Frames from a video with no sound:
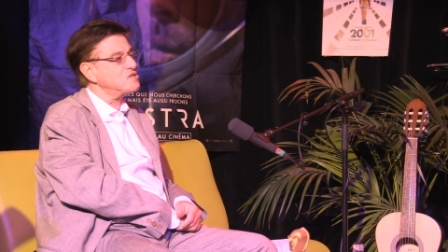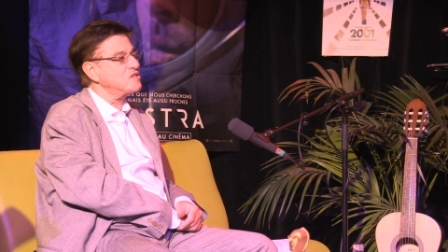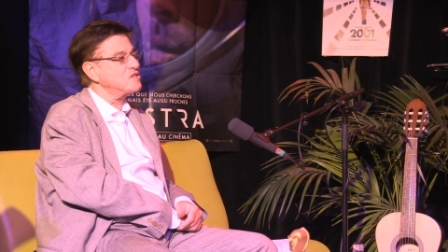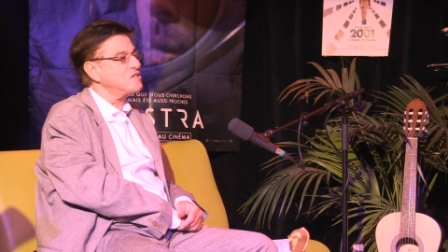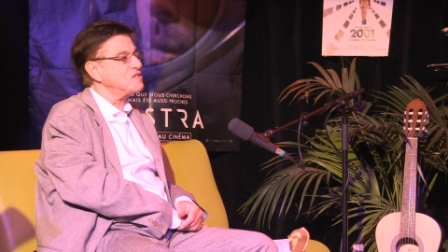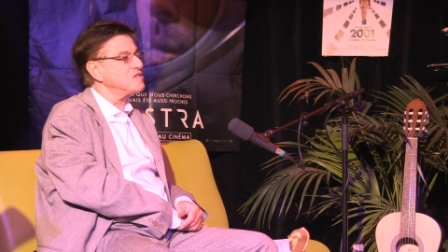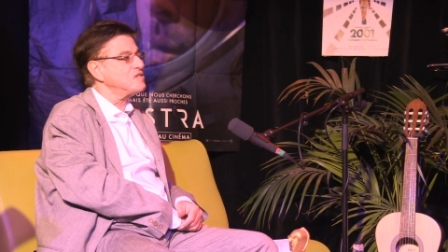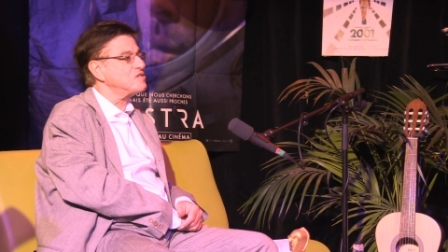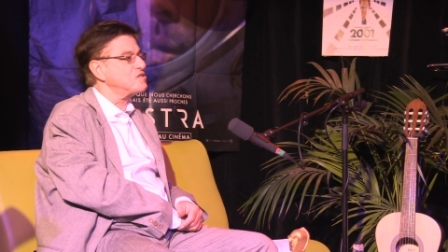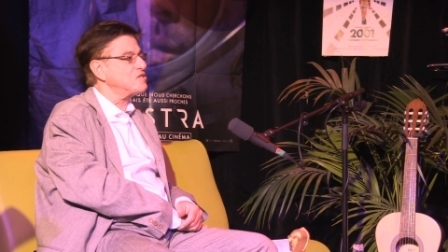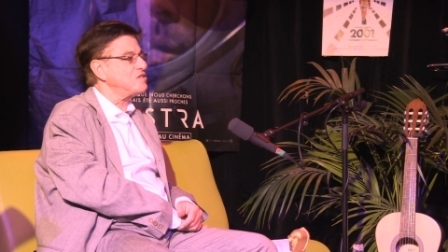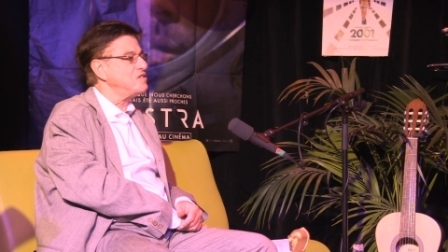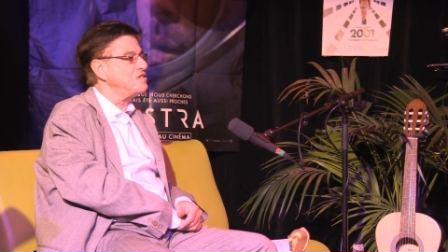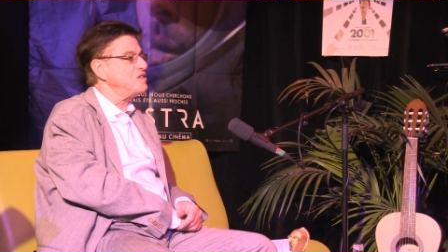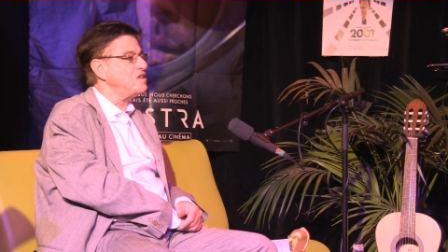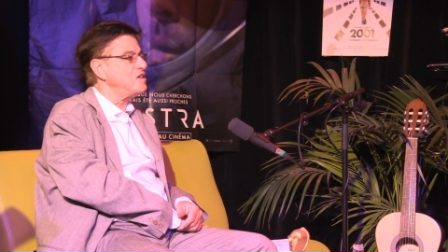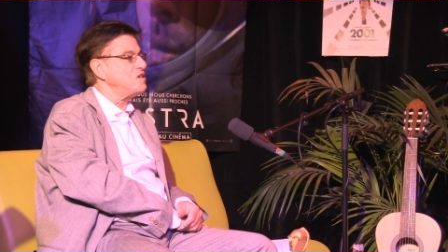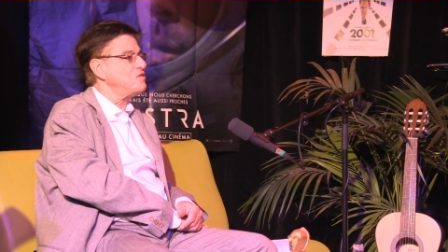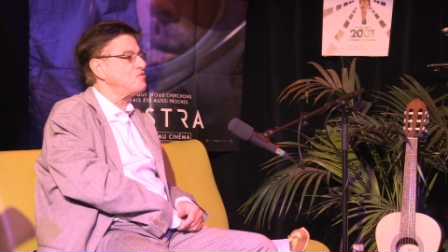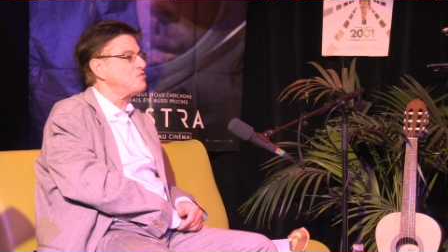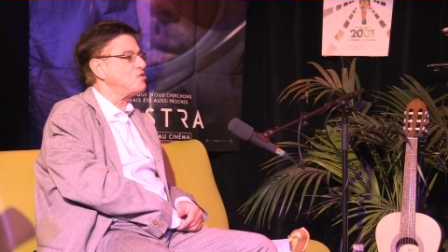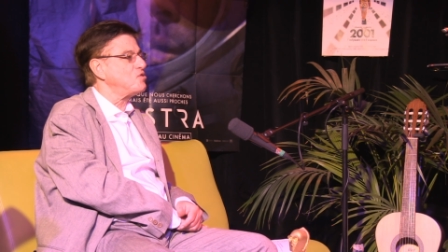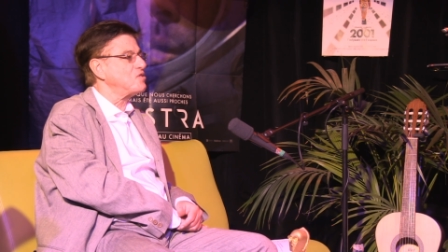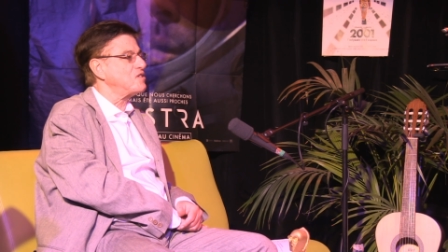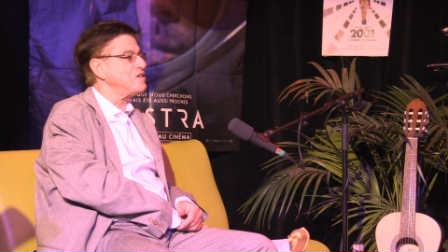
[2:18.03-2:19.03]
J'en ai
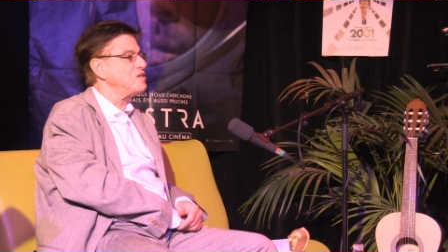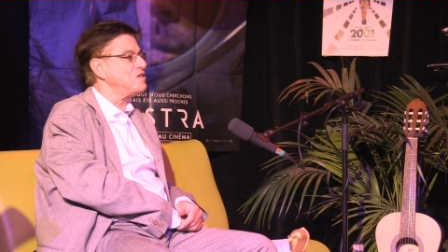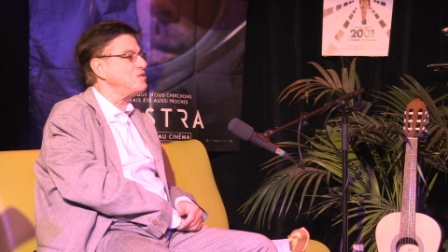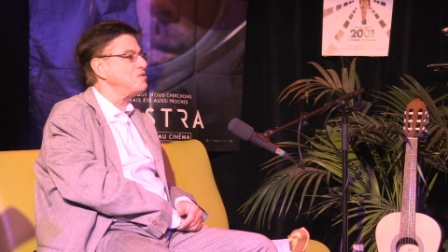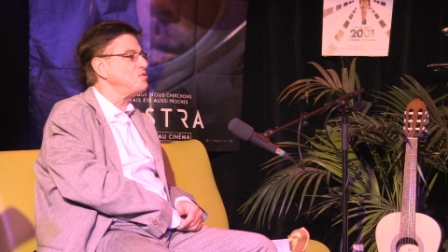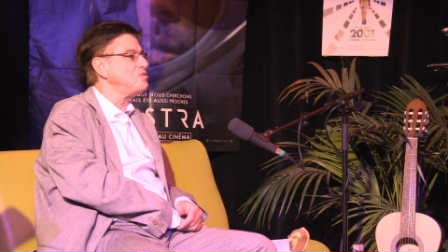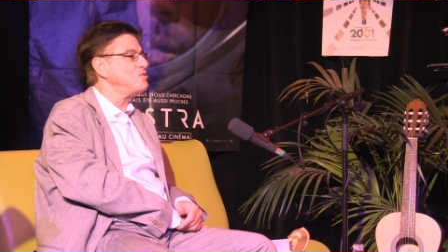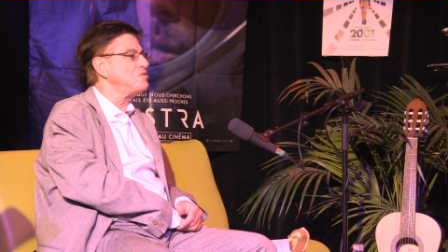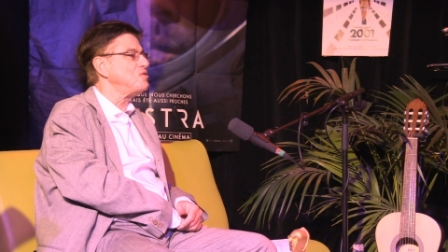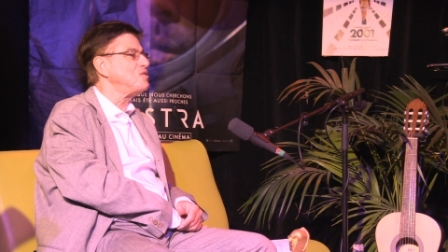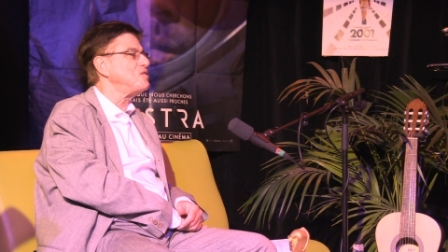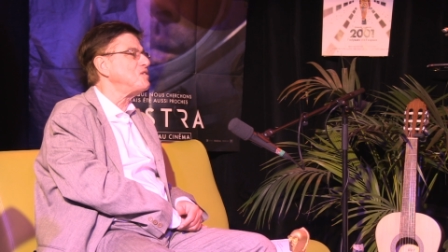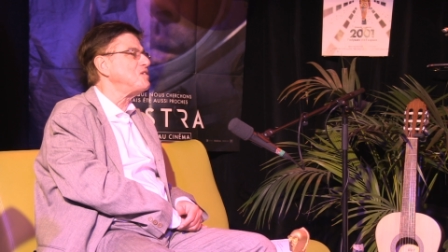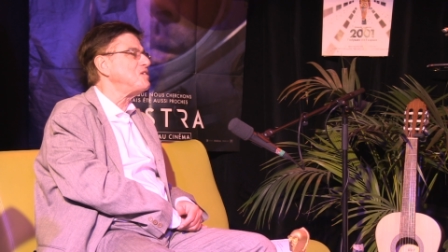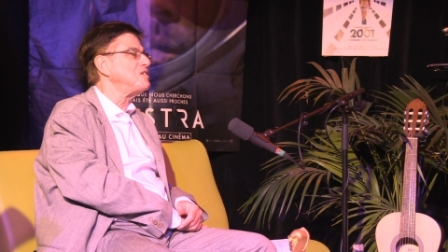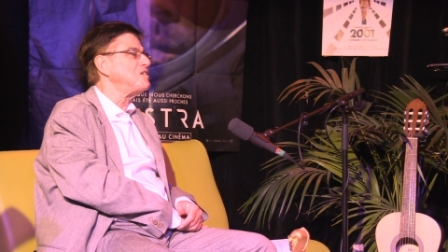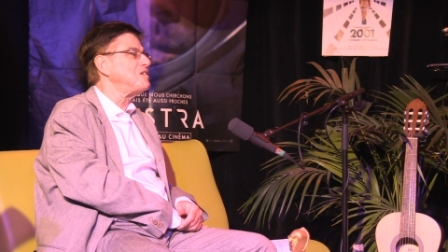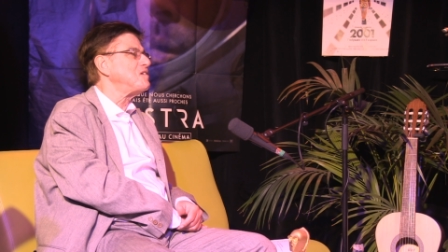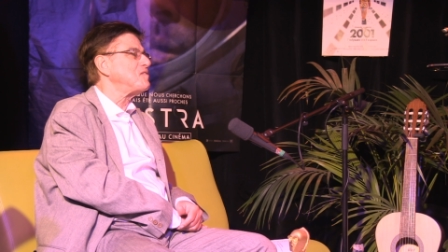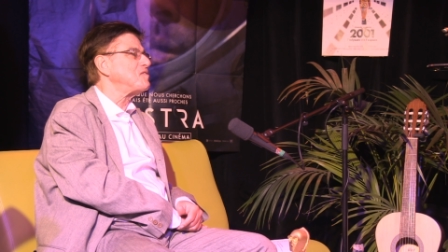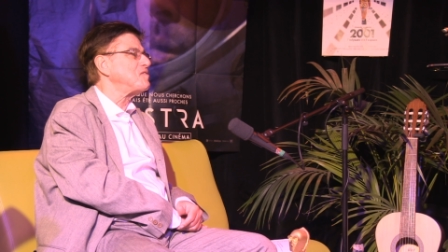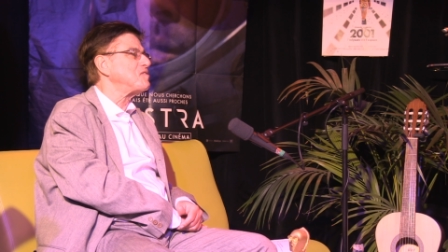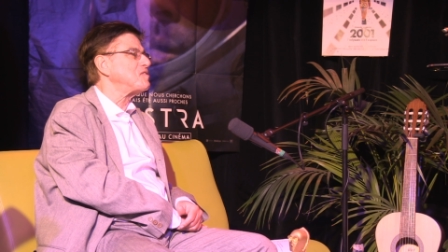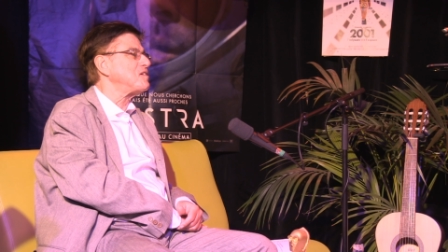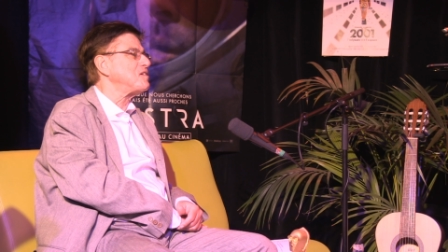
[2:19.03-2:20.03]
évoqué une
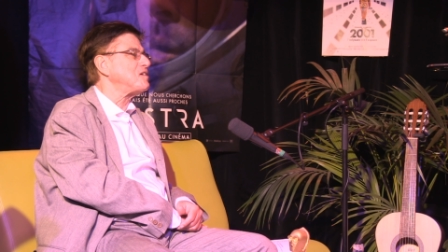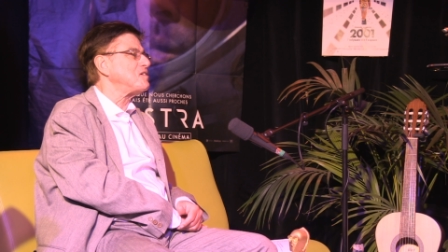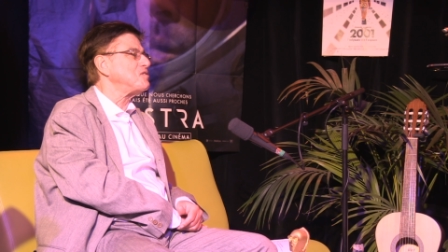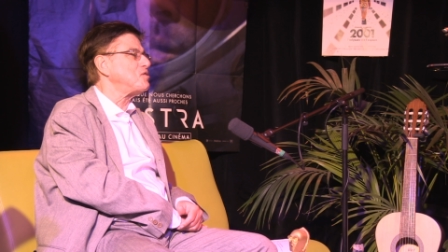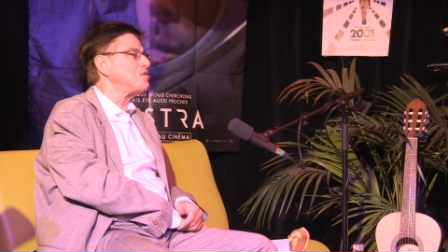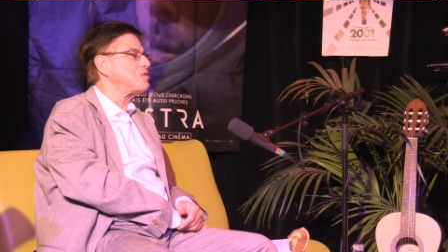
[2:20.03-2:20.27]
dans